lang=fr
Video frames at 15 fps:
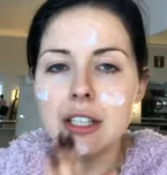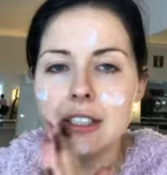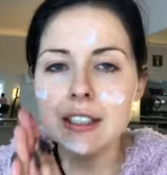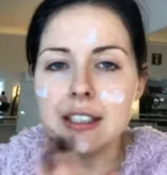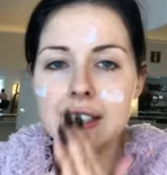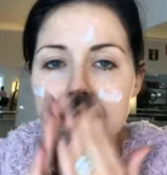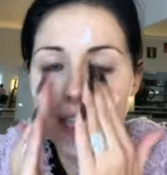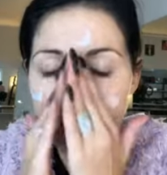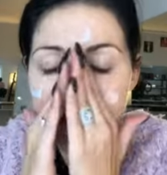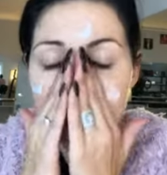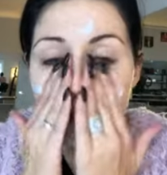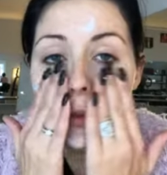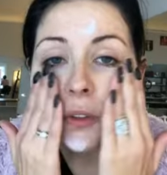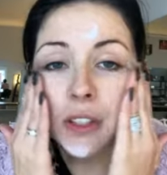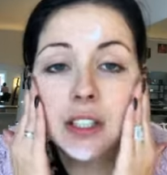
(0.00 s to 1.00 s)
qui est, c'est
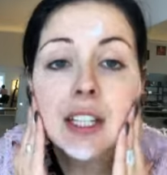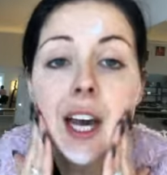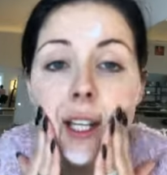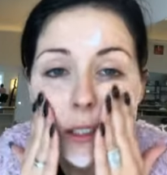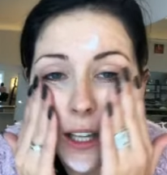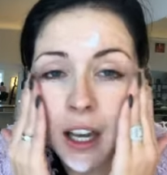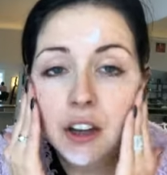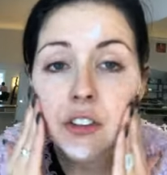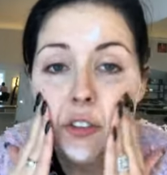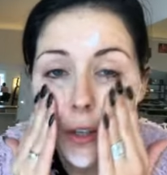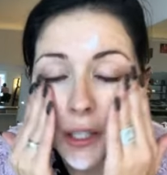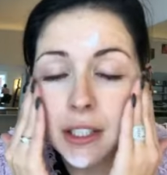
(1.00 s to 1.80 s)
un hydratant en fait,